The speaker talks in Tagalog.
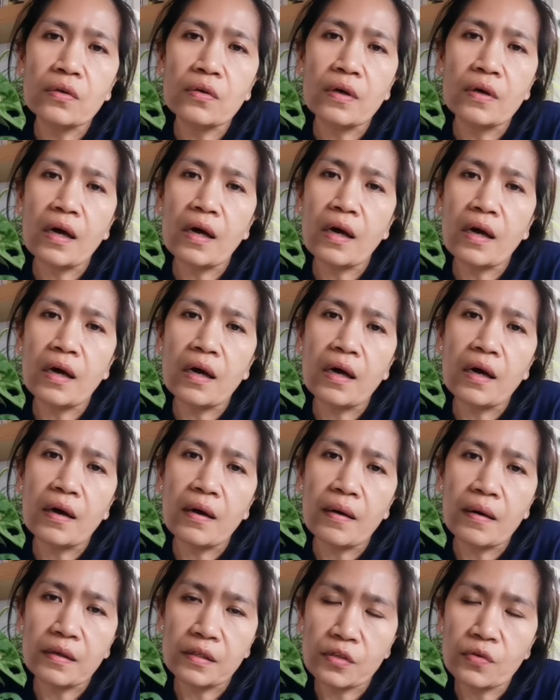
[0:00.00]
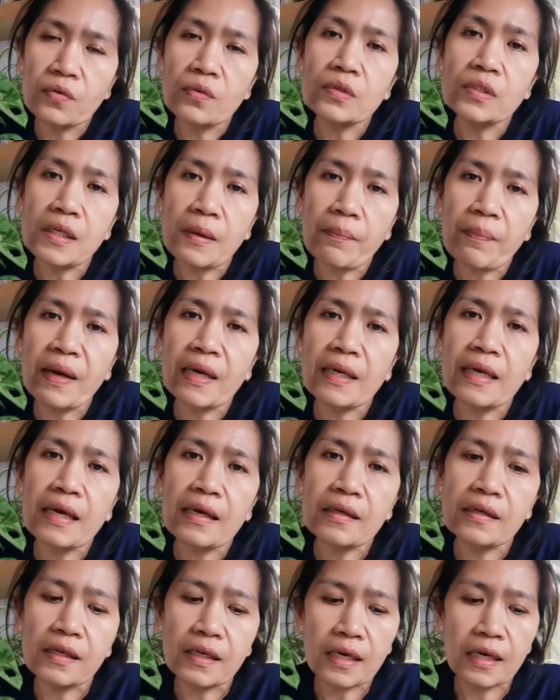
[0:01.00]
uh, yung sa
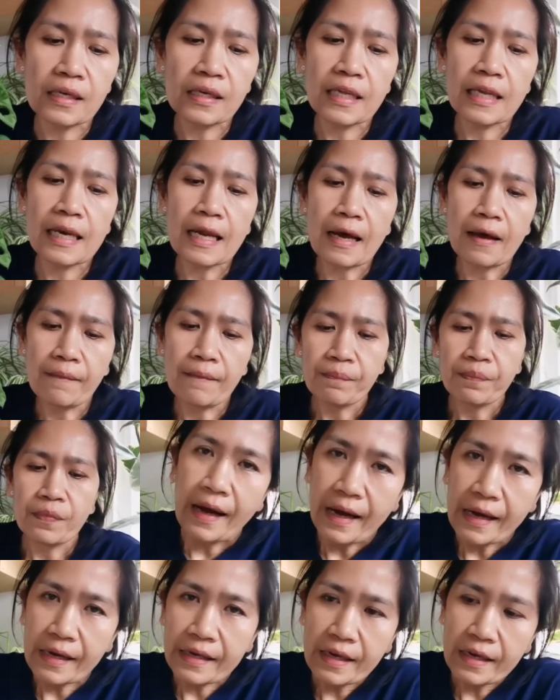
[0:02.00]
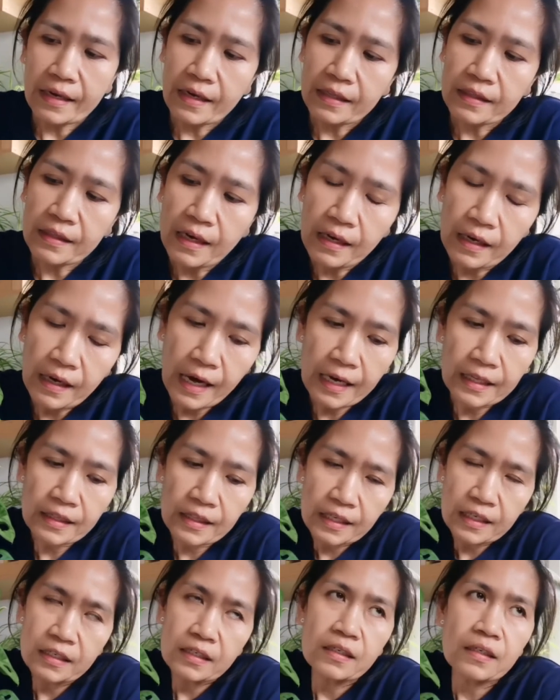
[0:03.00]
paglaki nga nila. Ayan, at ang
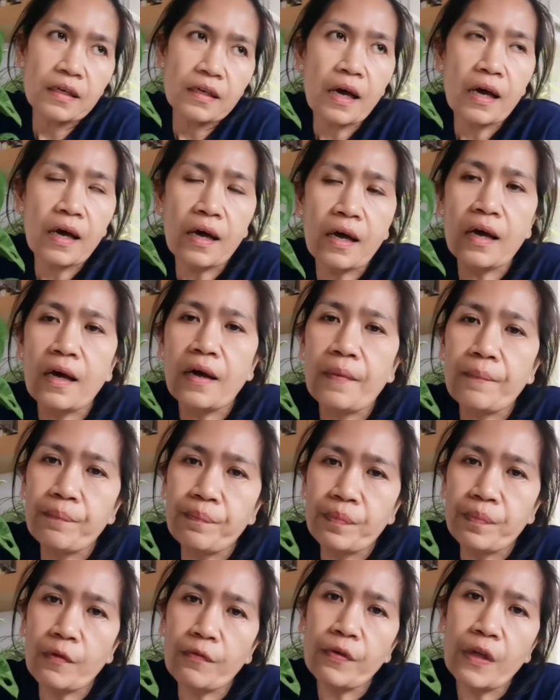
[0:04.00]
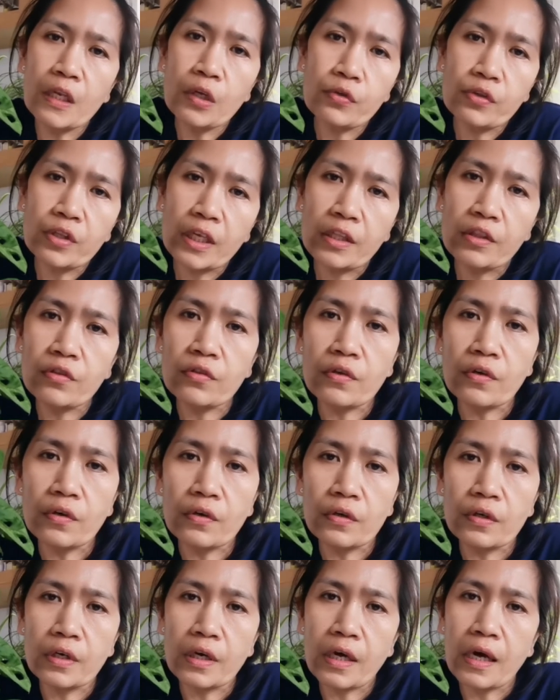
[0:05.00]
ating um,
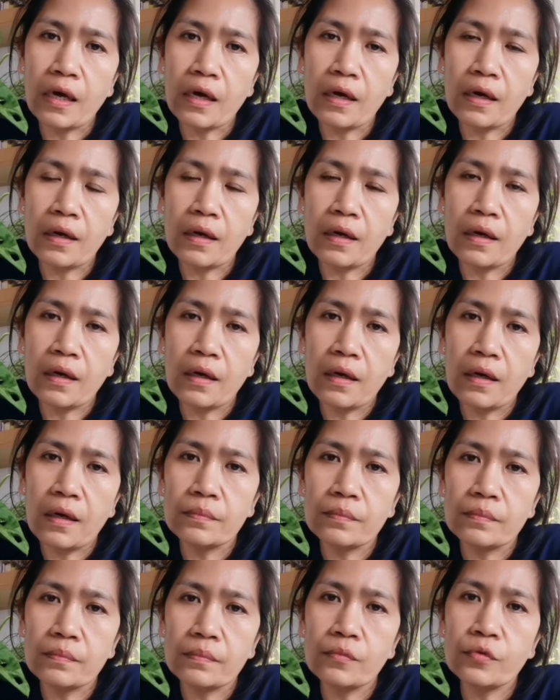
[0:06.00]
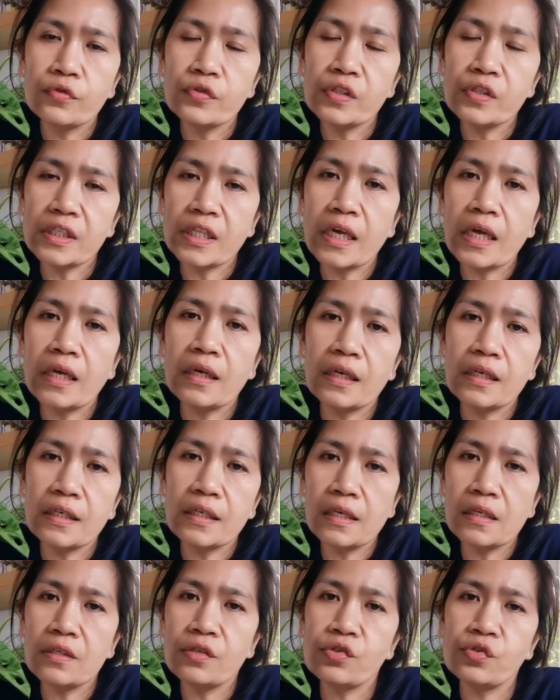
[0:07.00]
philodendron uh, Monstera
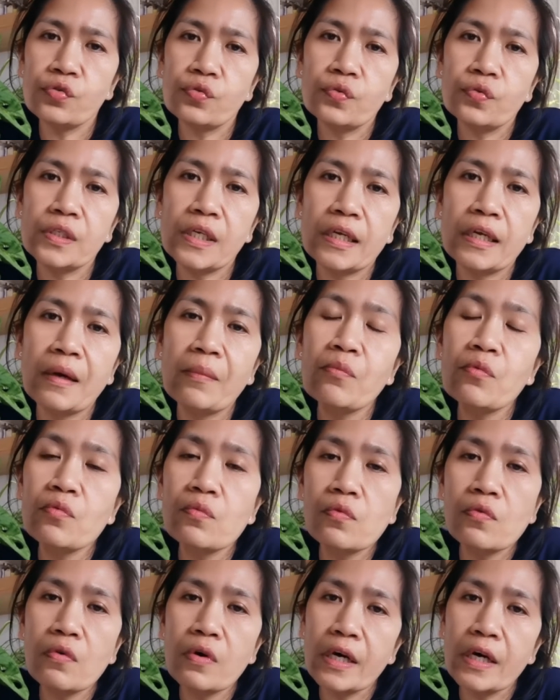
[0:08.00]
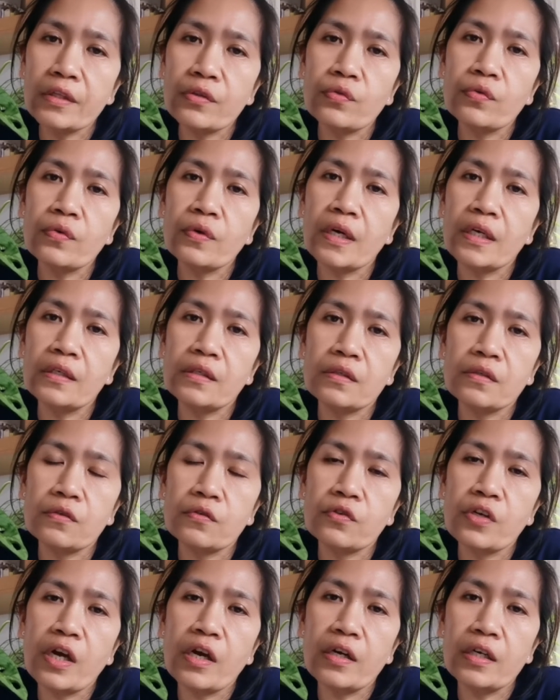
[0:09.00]
deliciosa nabubuhay to guys
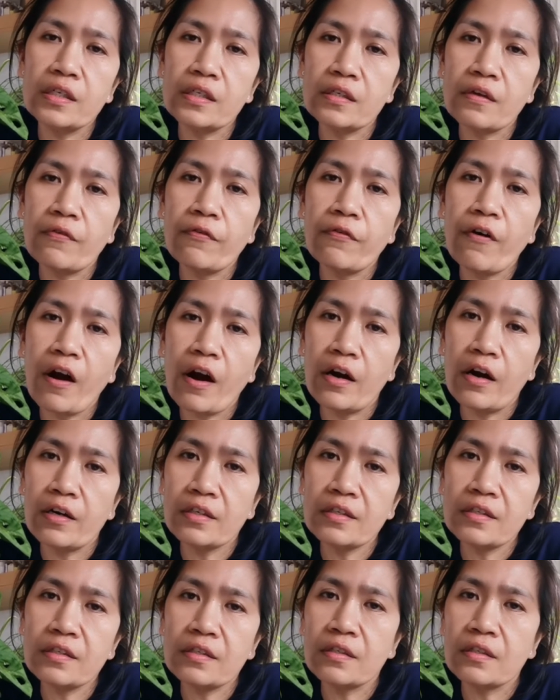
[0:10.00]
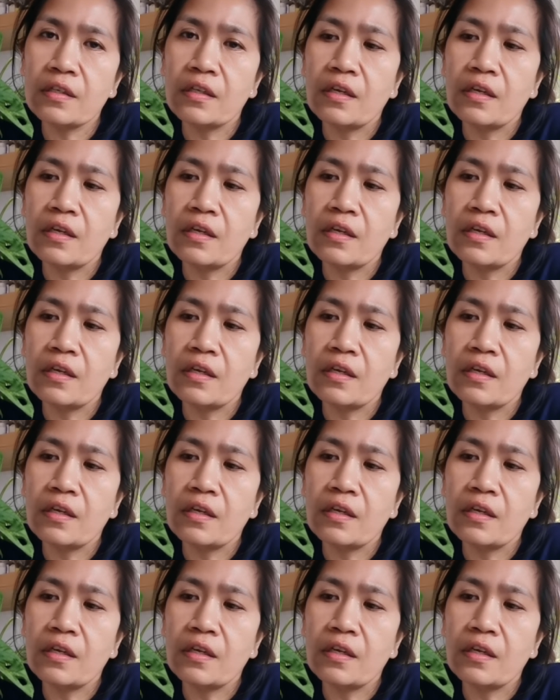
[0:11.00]
kunyari sa forest.